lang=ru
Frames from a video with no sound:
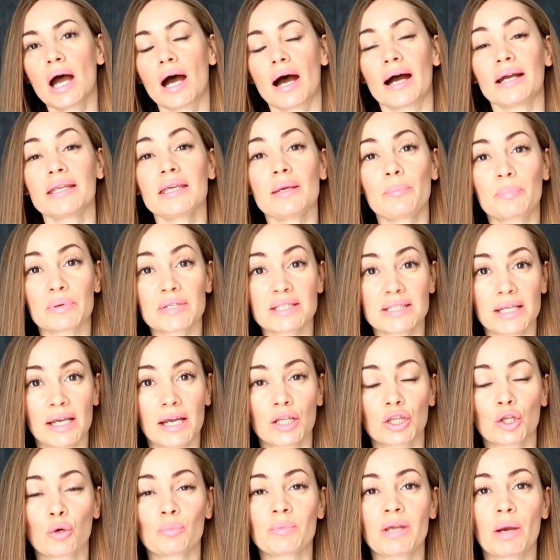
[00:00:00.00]
Они
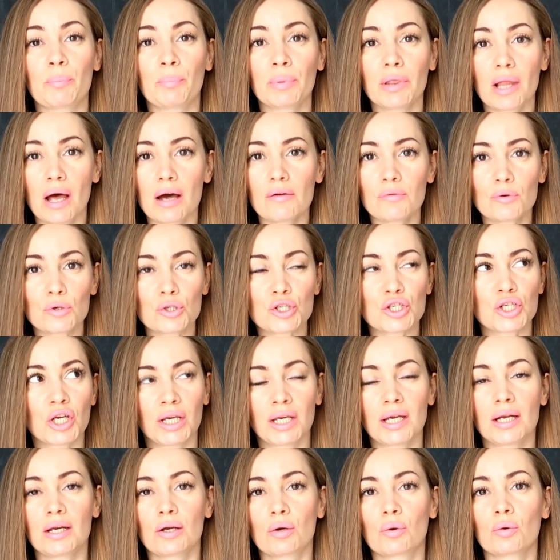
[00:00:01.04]
постоянно у меня плавающие,
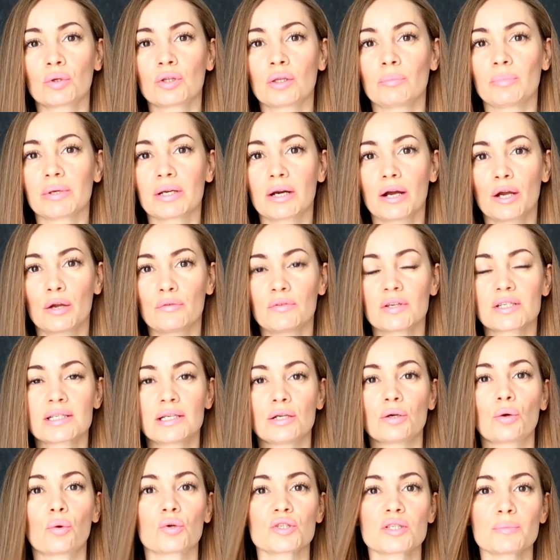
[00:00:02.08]
я легко набираю вес,
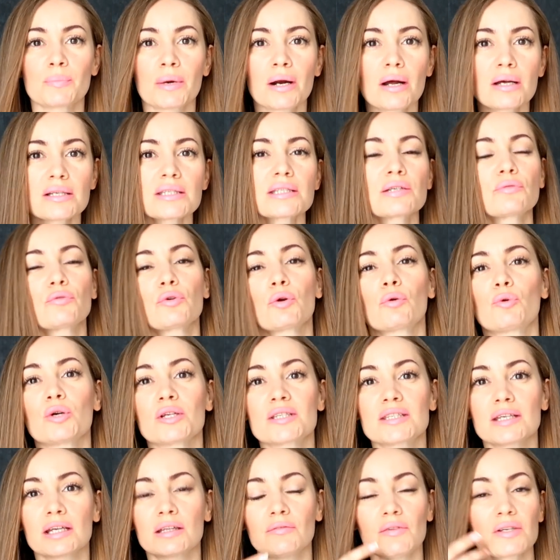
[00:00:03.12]
легко сбрасываю его,
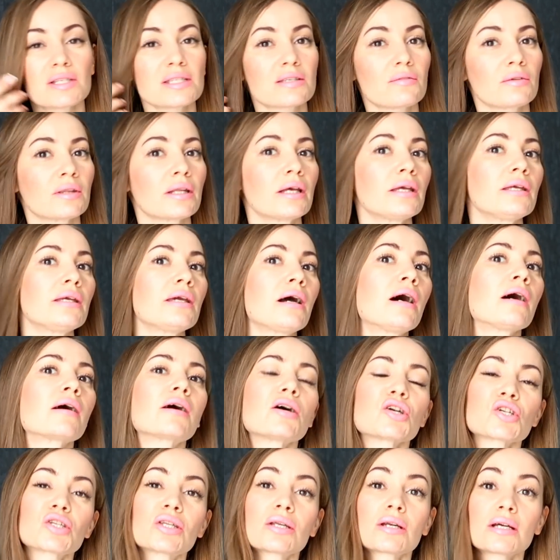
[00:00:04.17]
и, соответственно, я
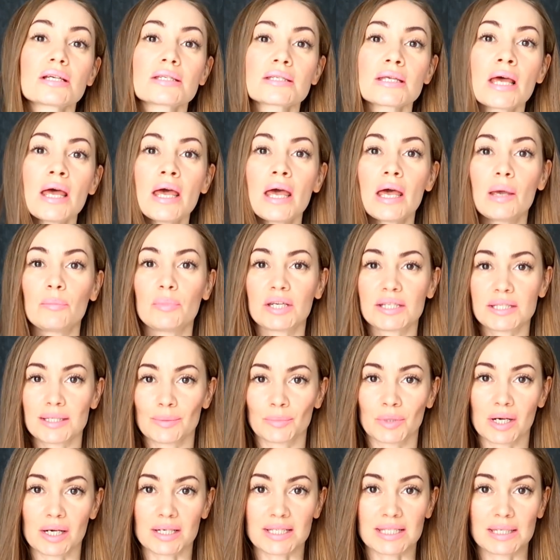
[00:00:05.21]
каждый раз перед
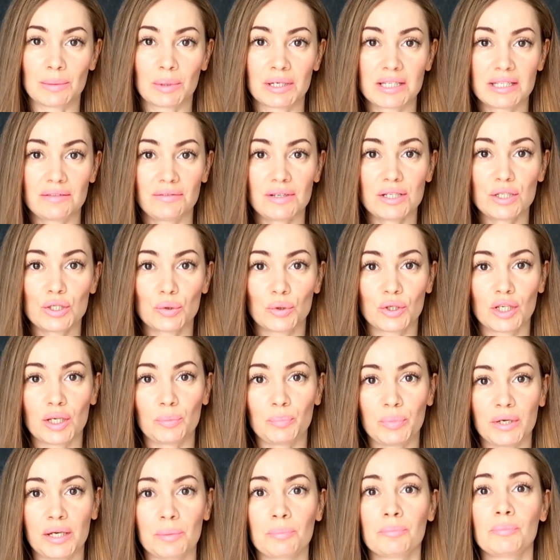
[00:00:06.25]
тем, как снимать видео, не
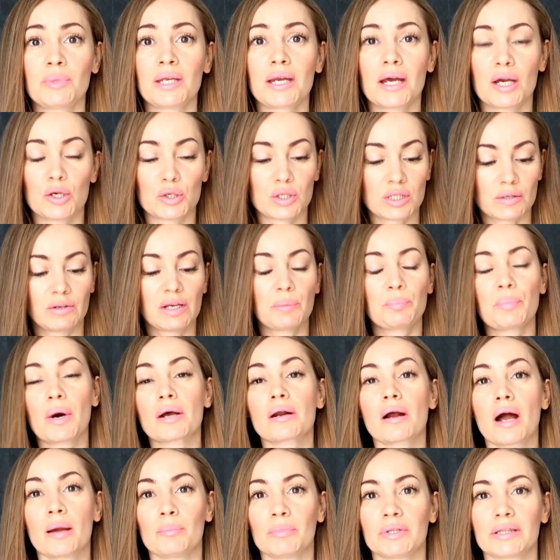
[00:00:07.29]
перемеряю свои
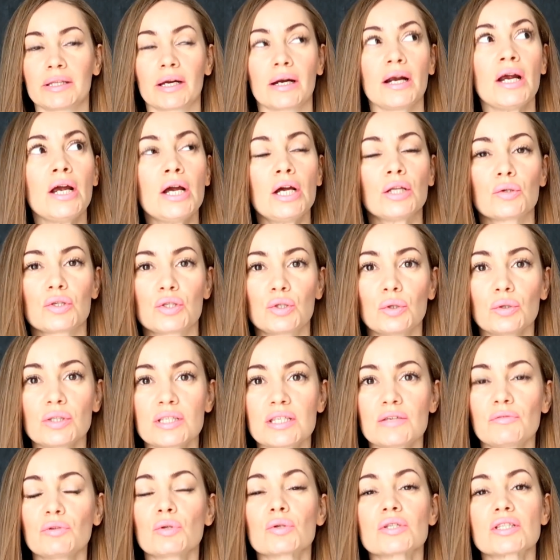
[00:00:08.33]
параметры. То есть
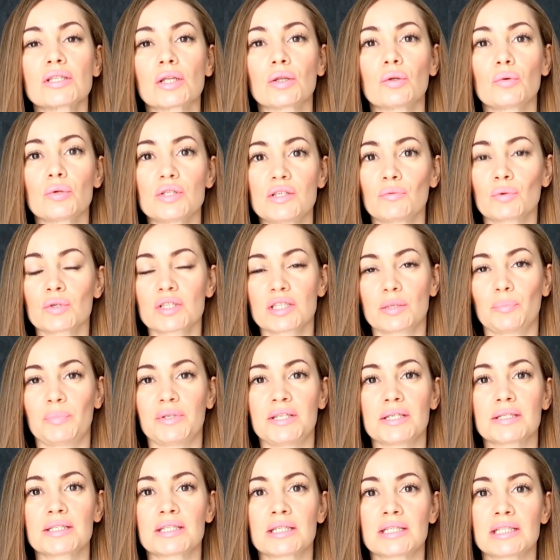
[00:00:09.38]
от 90 до
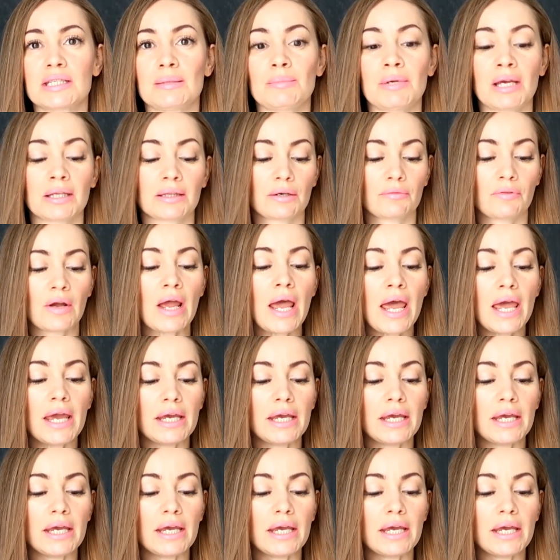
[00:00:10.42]
95 сантиметров.